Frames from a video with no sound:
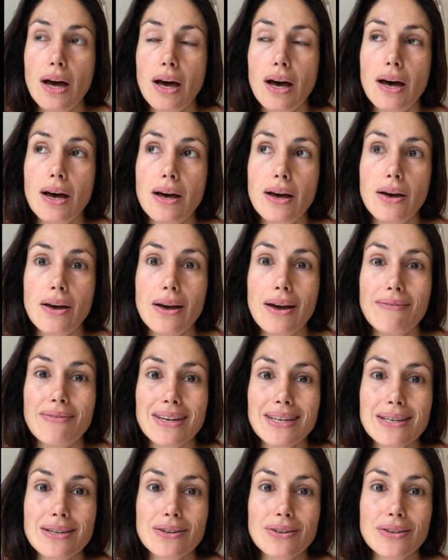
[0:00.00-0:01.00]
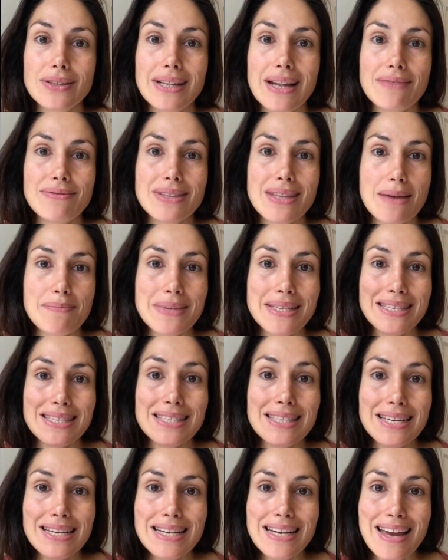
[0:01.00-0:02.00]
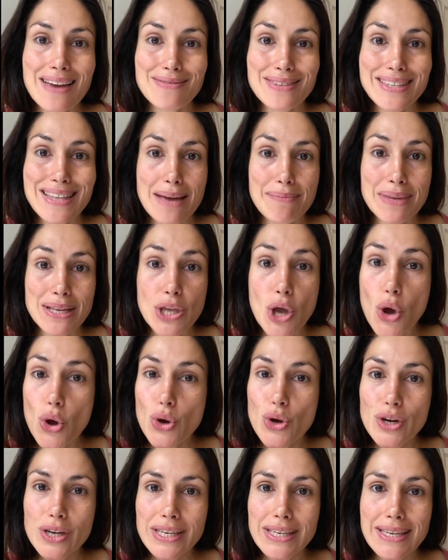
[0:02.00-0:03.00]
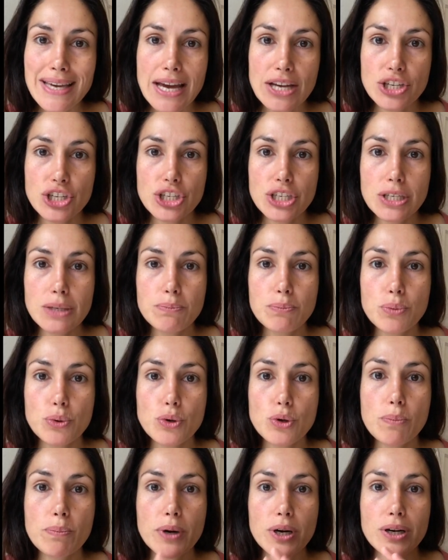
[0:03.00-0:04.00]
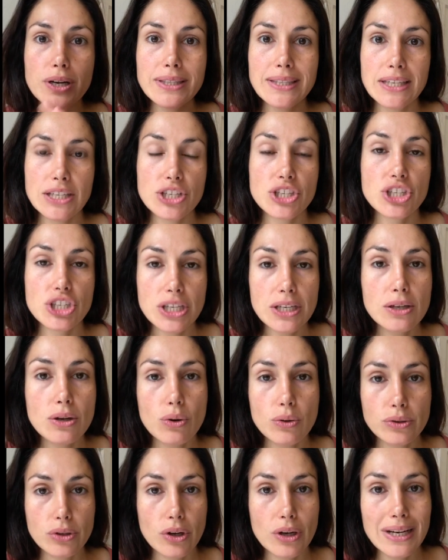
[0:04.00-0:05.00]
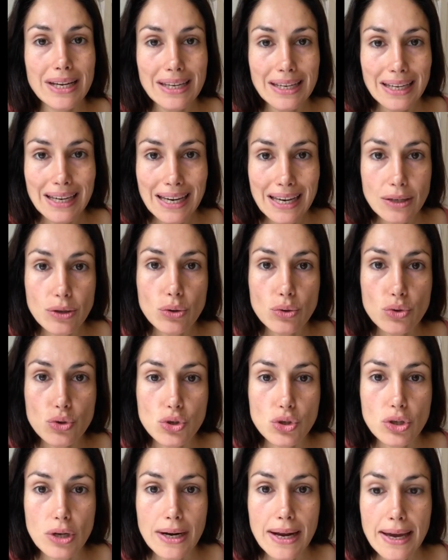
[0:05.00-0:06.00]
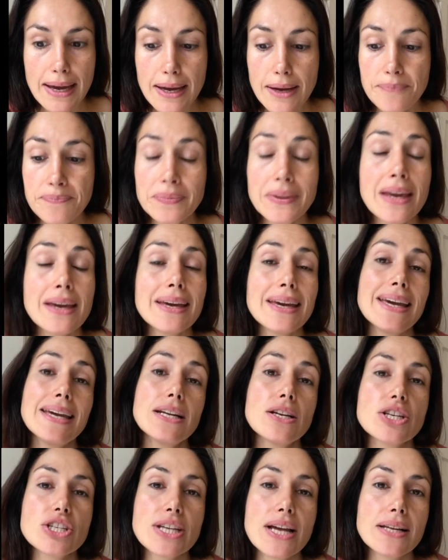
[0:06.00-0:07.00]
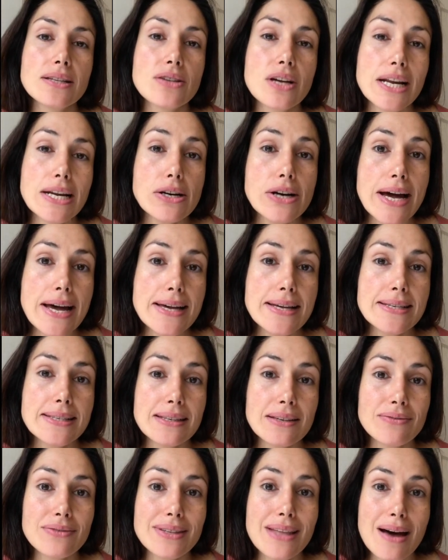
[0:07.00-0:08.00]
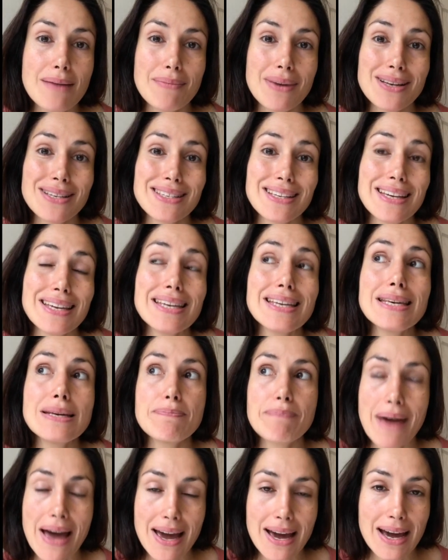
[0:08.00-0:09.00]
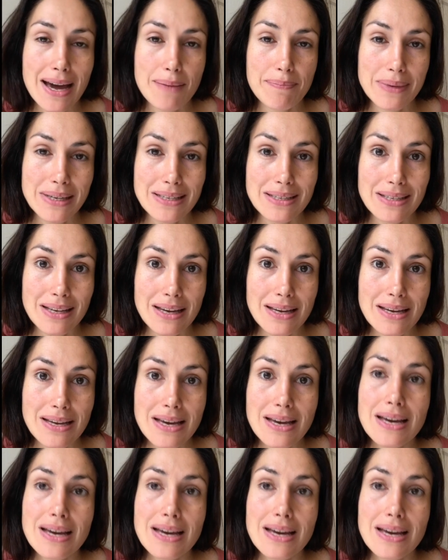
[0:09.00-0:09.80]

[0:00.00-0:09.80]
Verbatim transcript: avec de la vitamine C, la vitamine E qui agit pour protéger contre les rayons du soleil. Et le gel de l'O.S., évidemment, c'est hyper apaisant,